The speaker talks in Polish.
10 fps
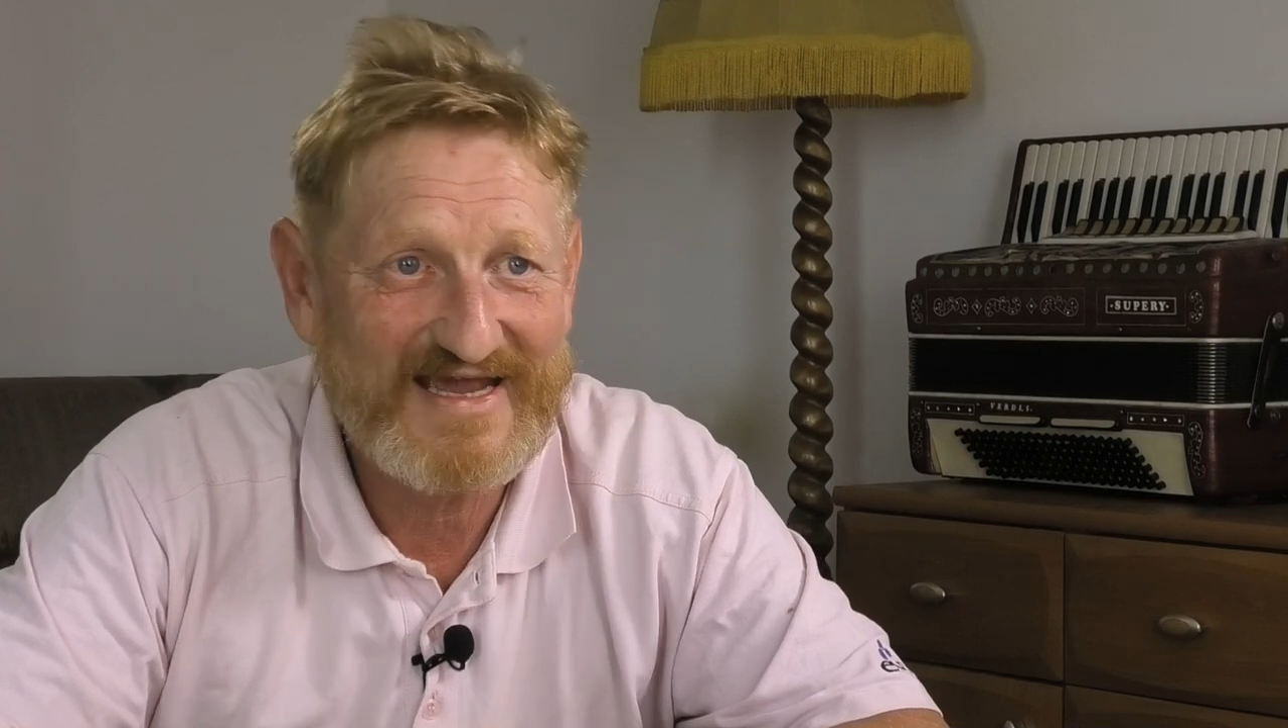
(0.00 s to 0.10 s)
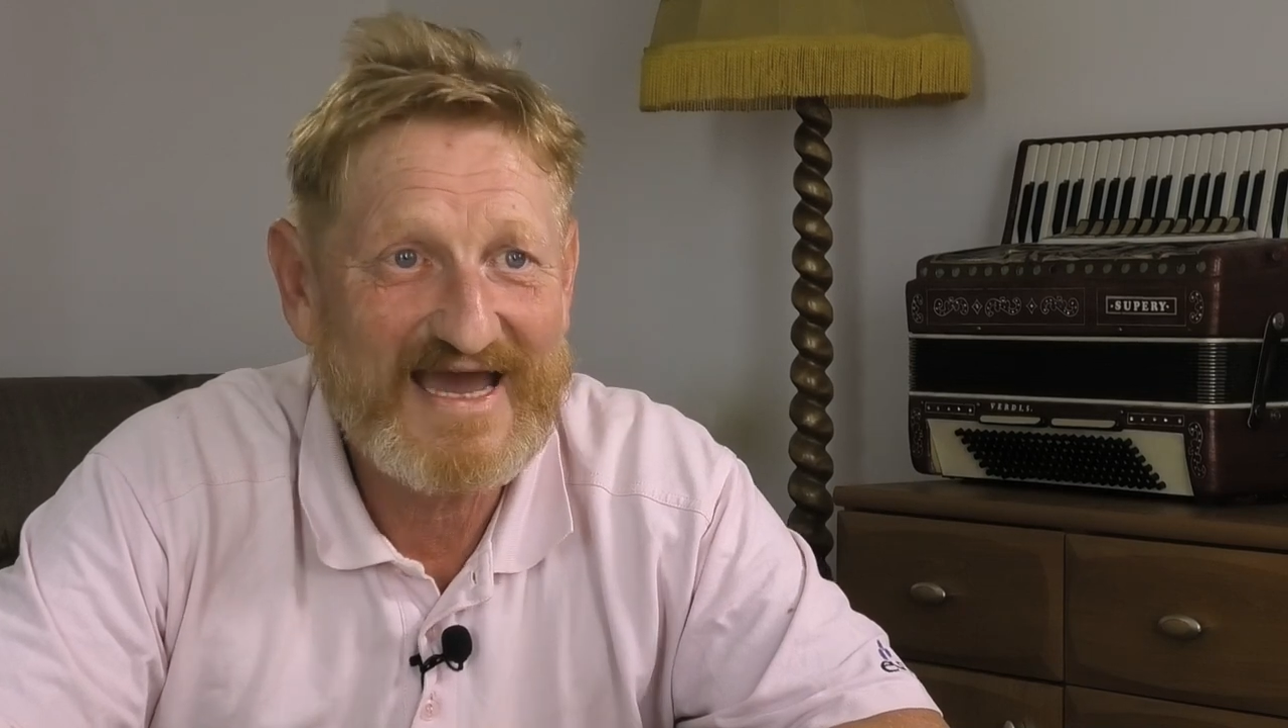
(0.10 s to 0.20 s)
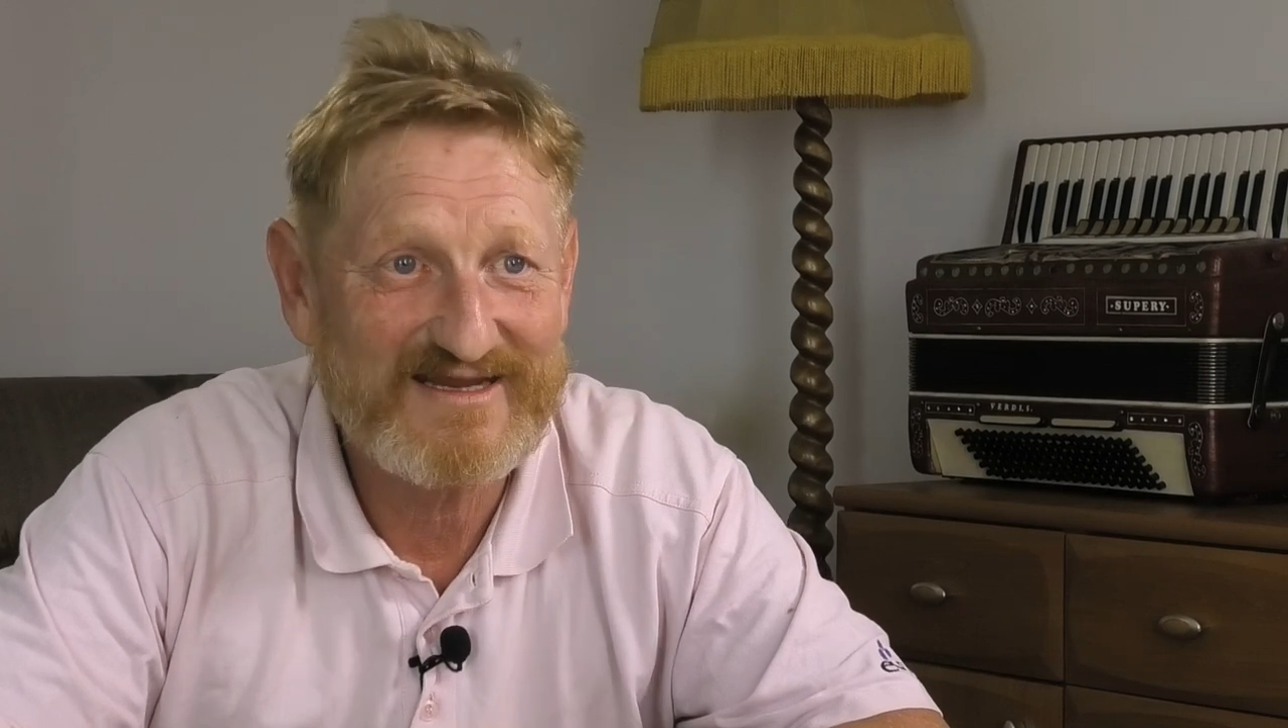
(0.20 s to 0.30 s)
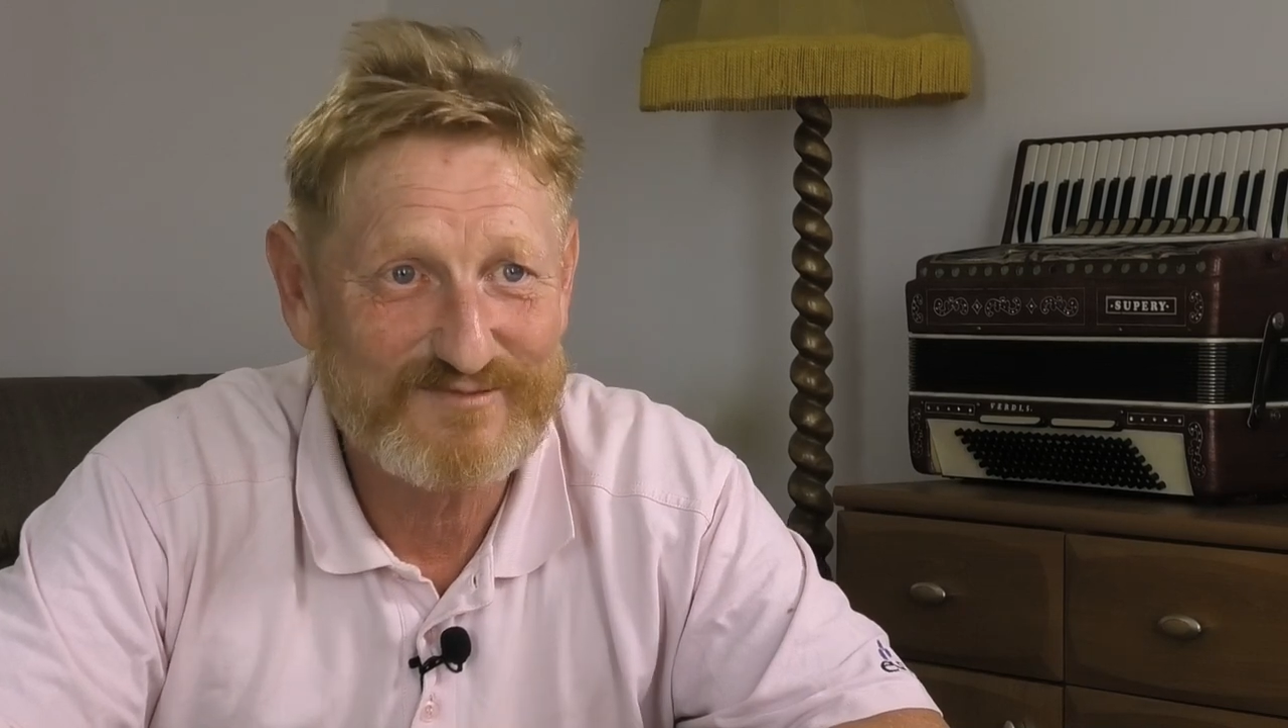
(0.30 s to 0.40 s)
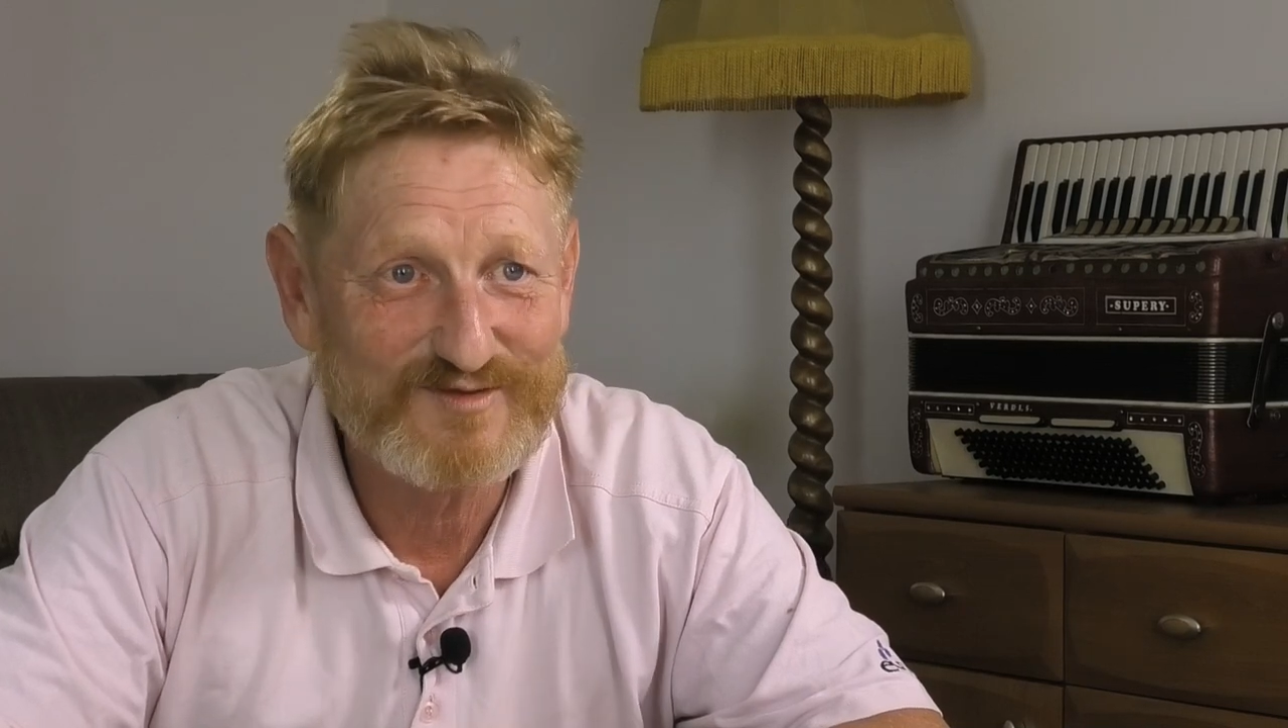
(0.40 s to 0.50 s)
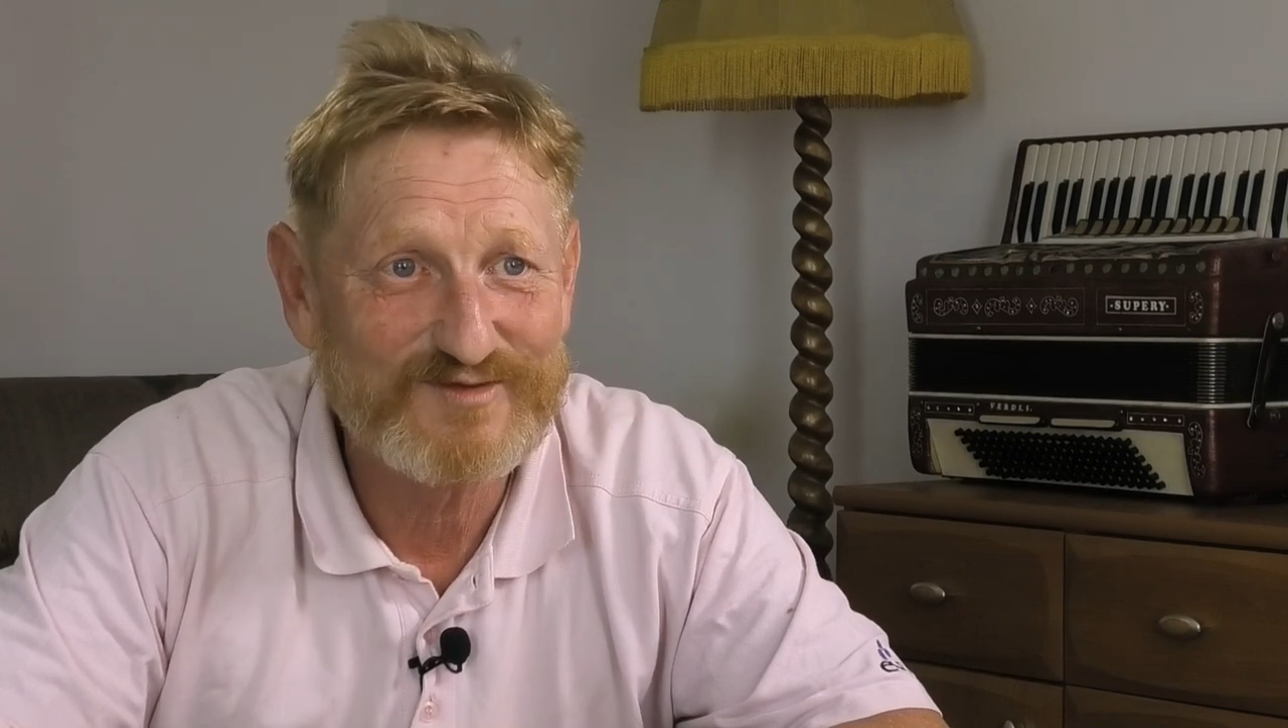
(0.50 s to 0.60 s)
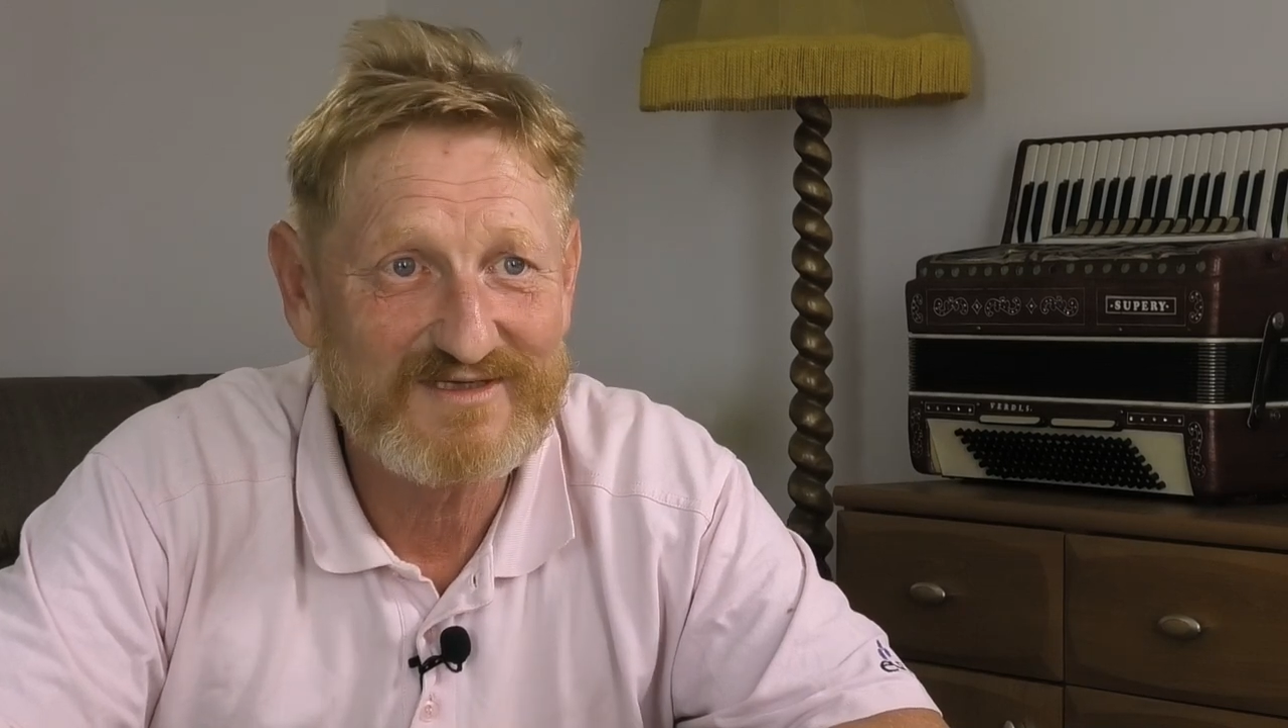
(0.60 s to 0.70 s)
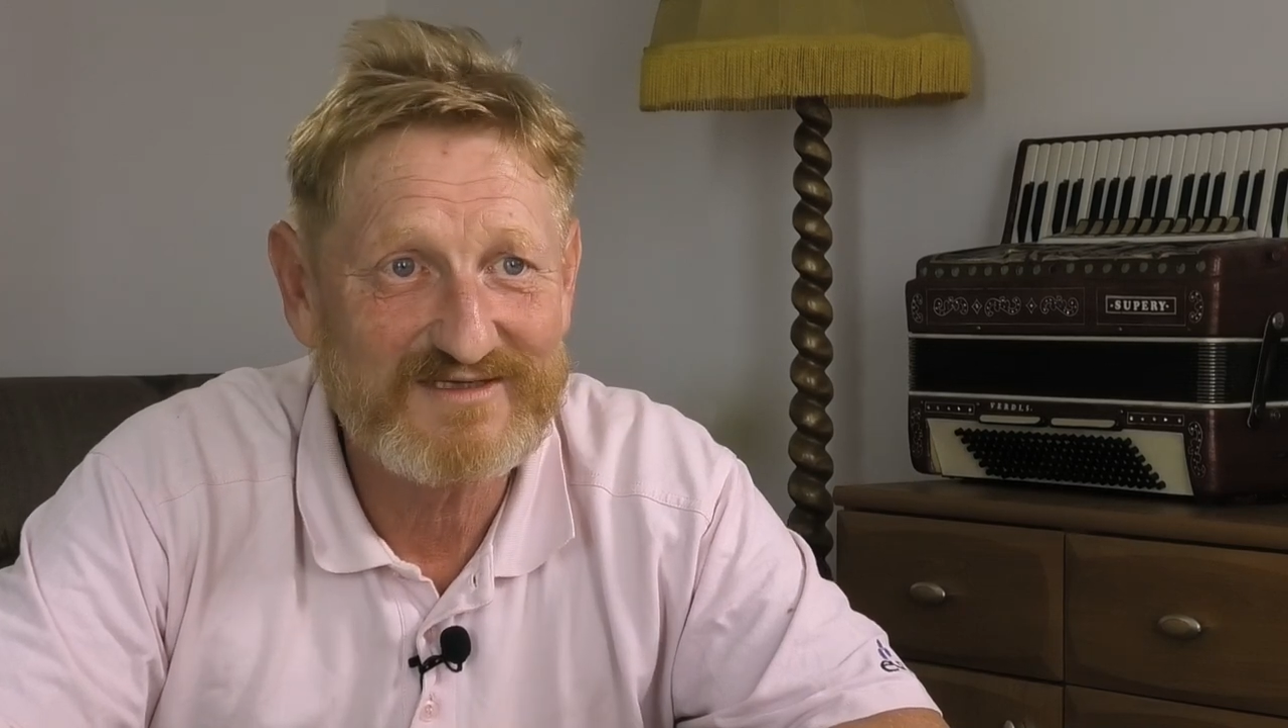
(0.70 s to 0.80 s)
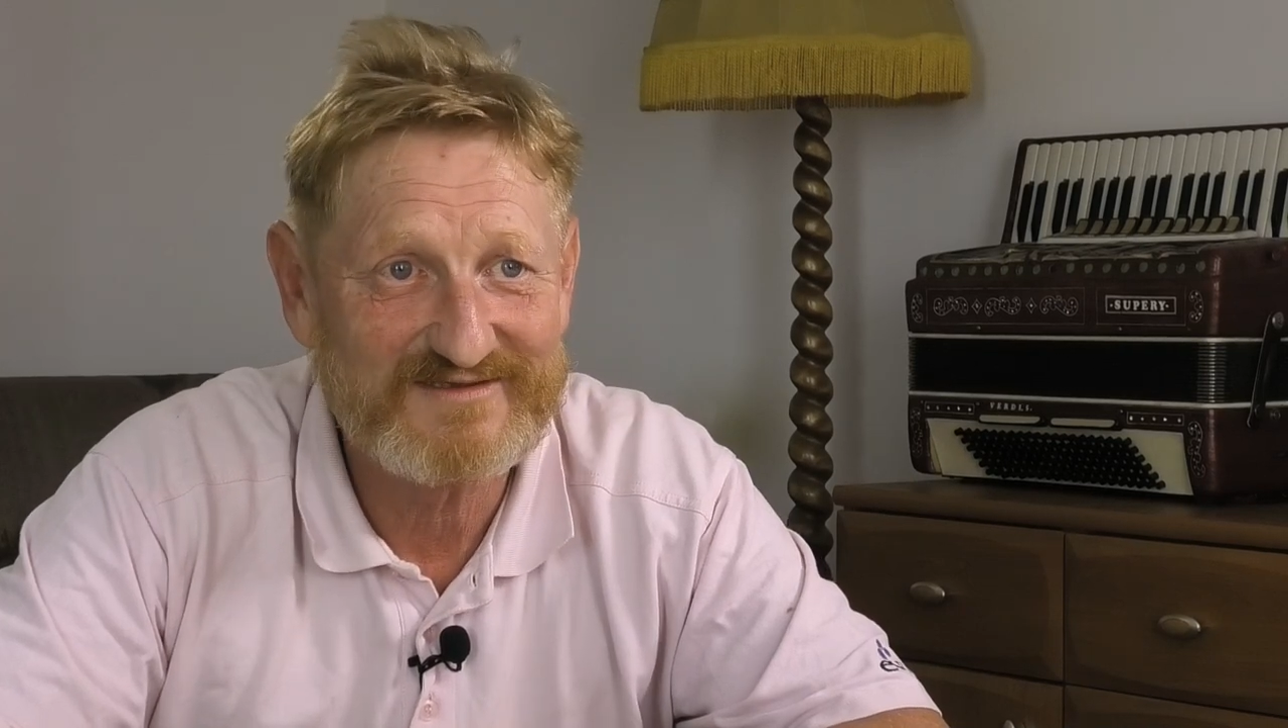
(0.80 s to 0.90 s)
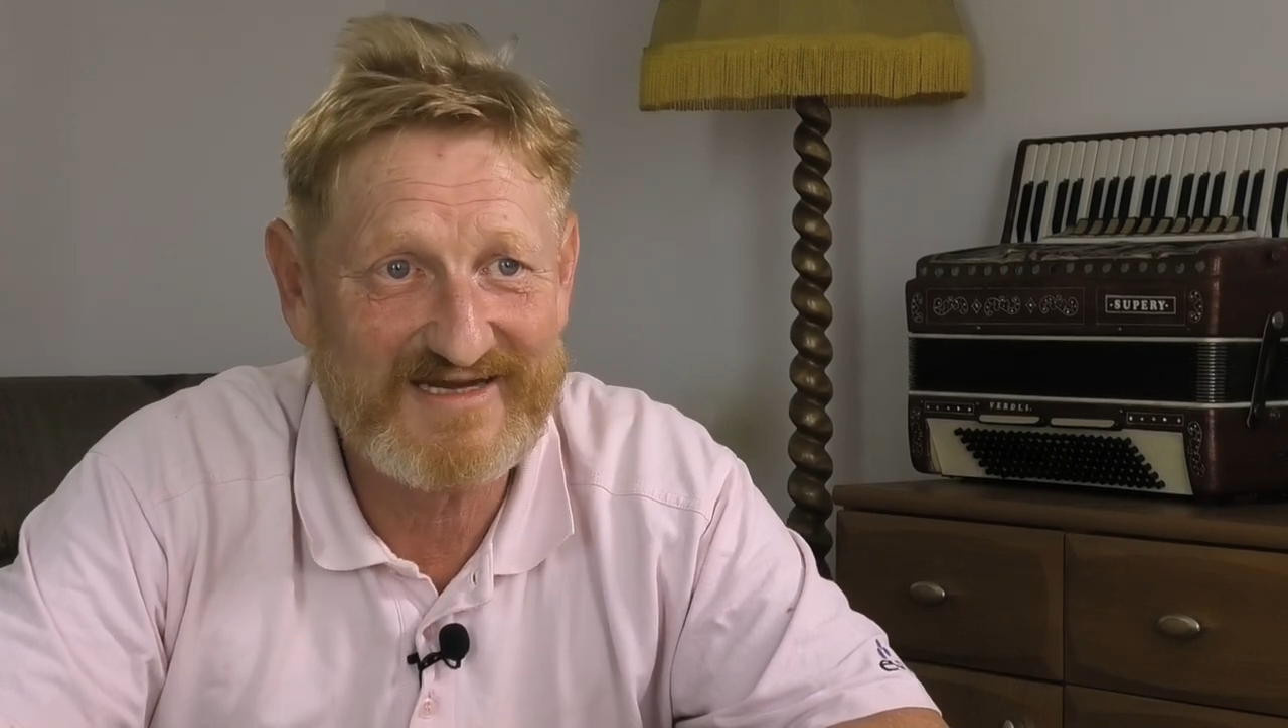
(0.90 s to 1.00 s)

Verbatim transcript: wagary były, nie?